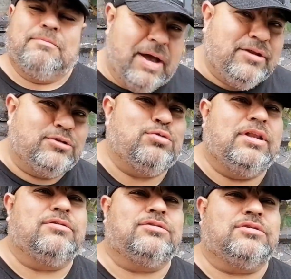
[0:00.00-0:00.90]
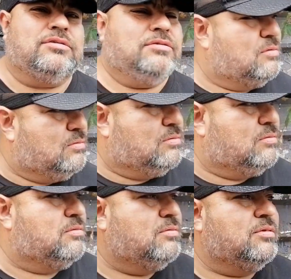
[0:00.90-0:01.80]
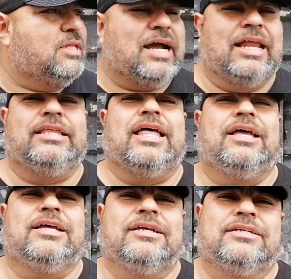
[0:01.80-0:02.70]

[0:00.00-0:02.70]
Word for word: varios duelos de calidad.